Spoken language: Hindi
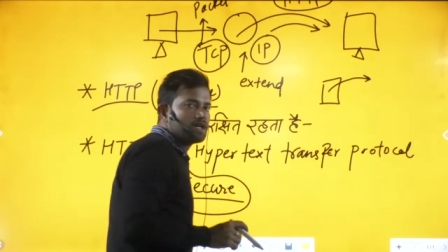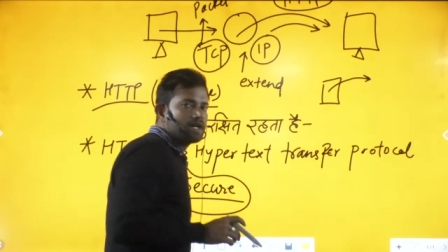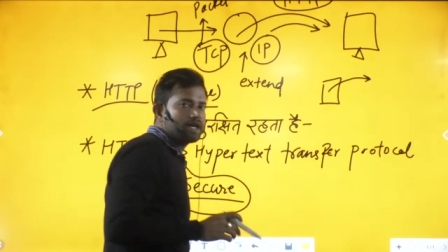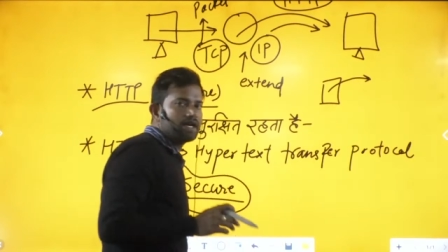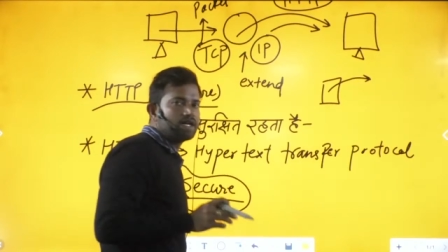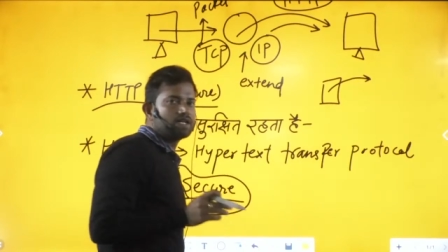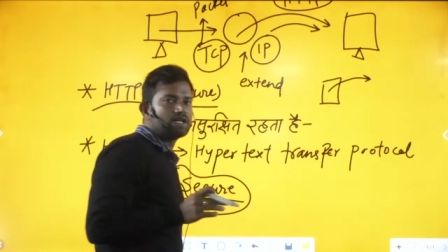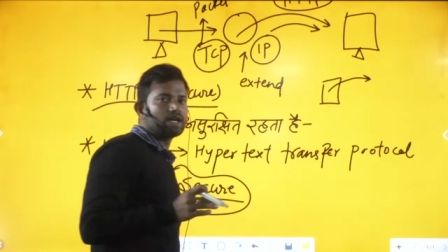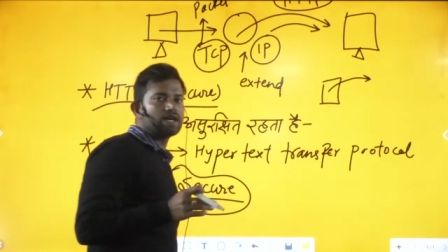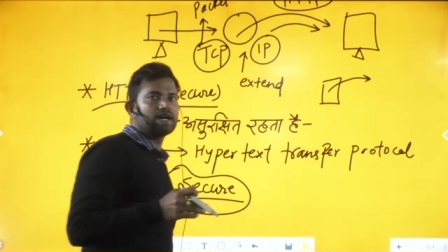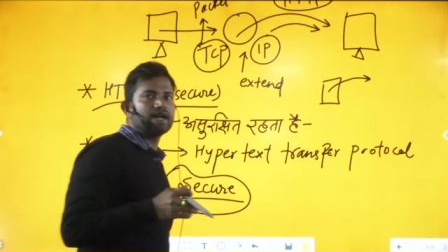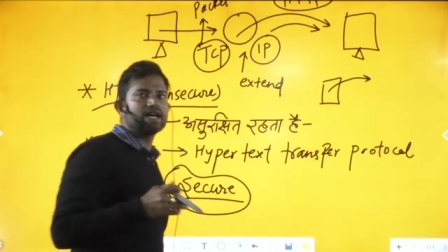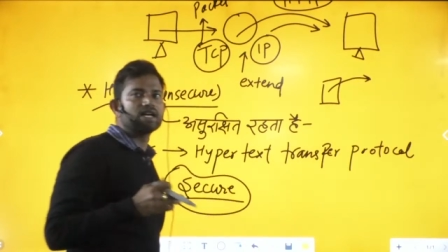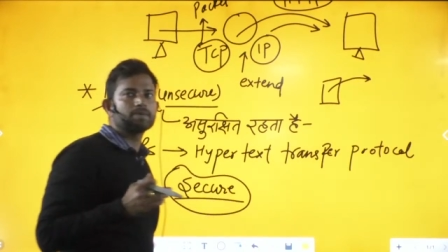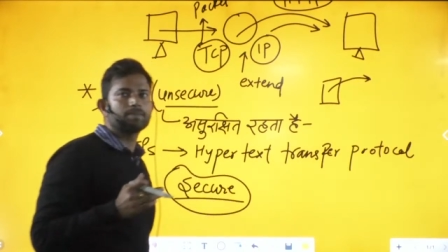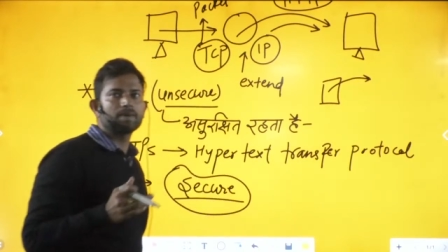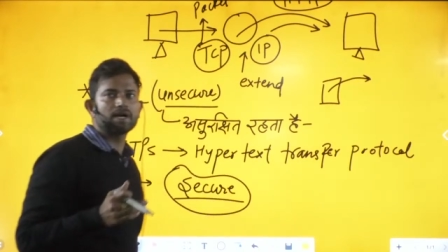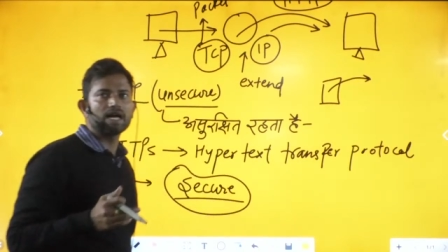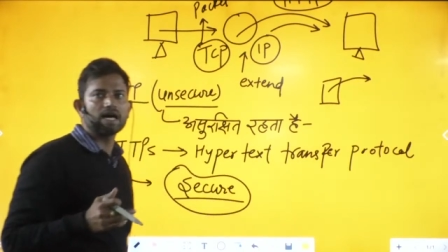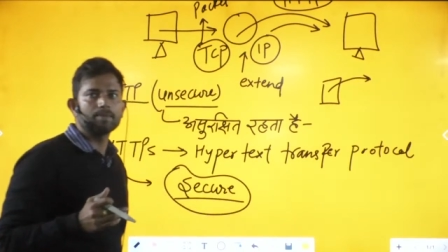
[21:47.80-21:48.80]
इंटरनेट
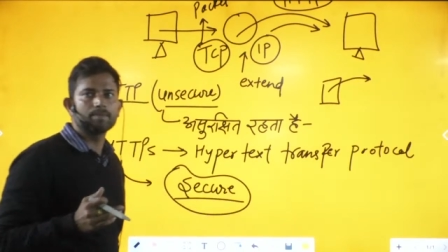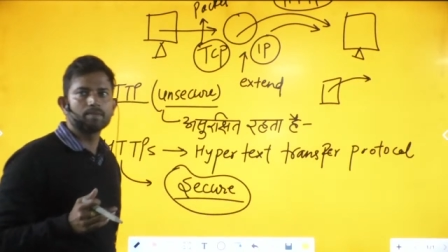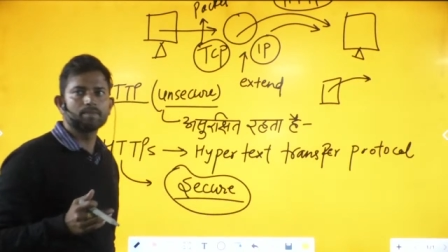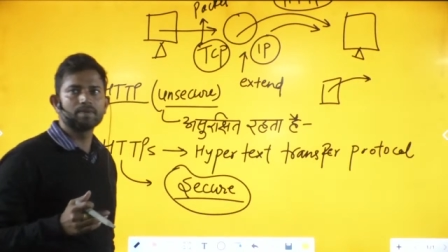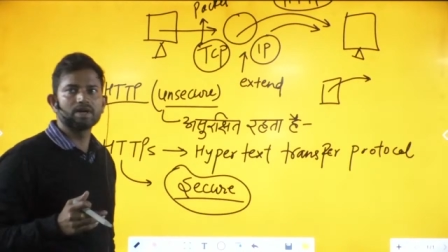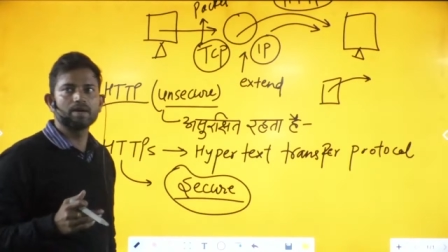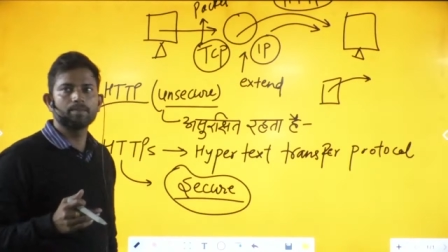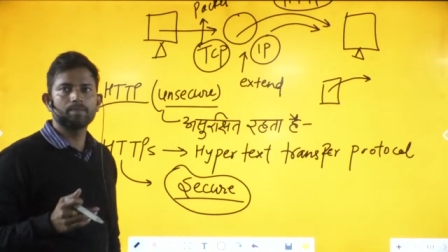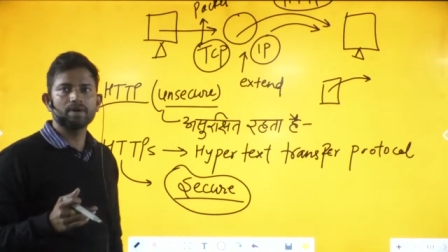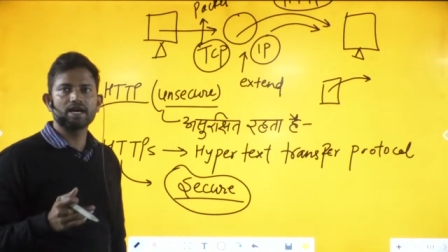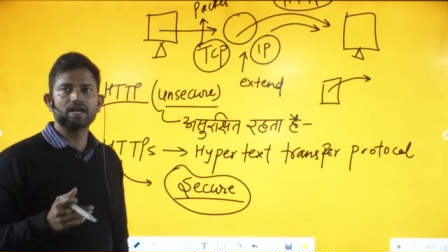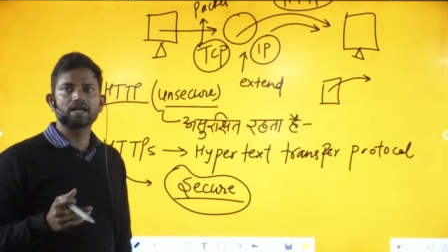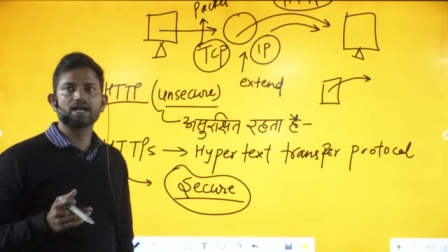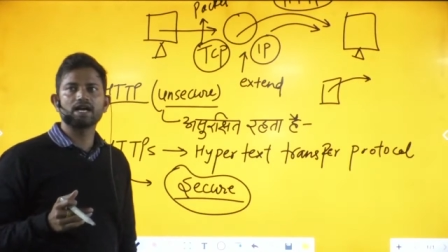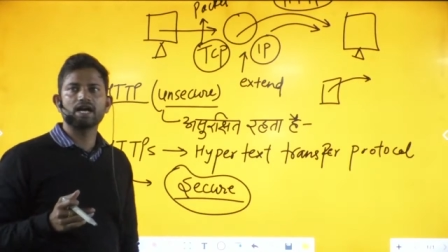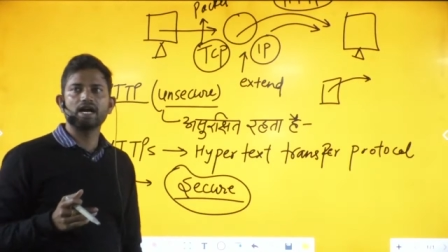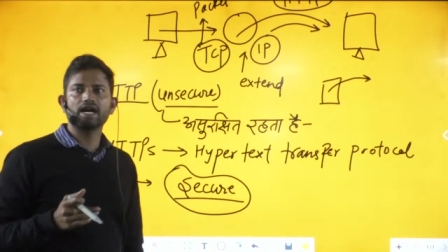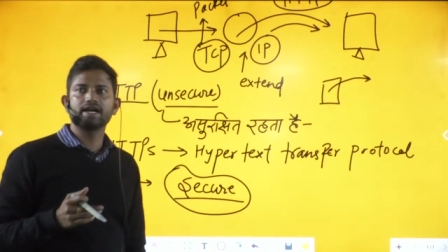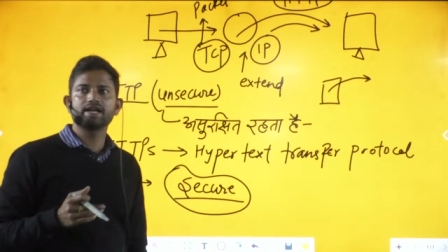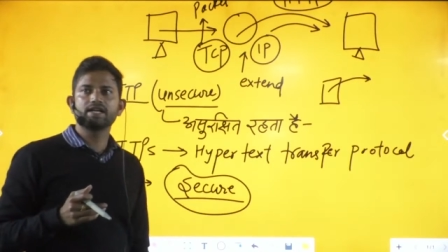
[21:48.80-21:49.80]
पर आप अपने पैन
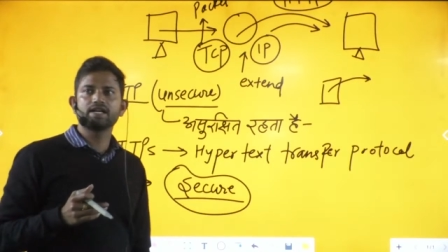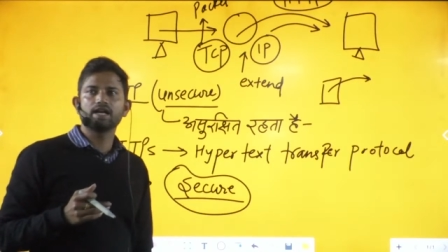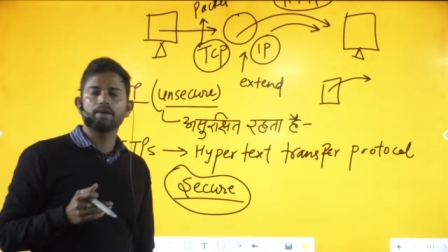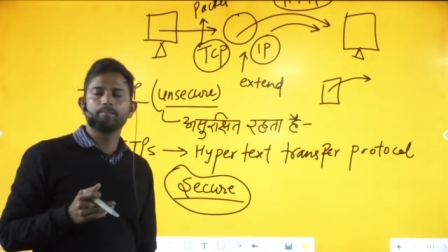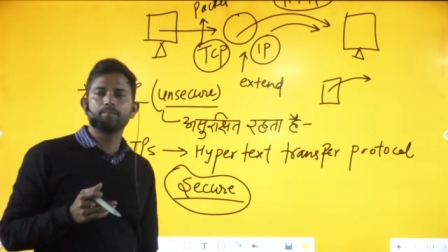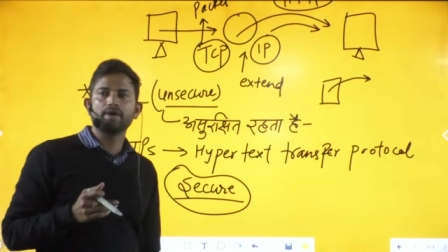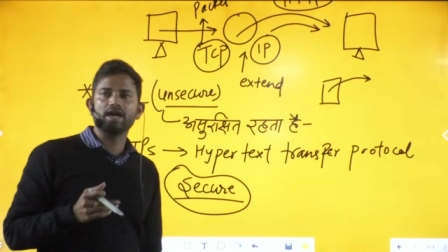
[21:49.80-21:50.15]
कार्ड या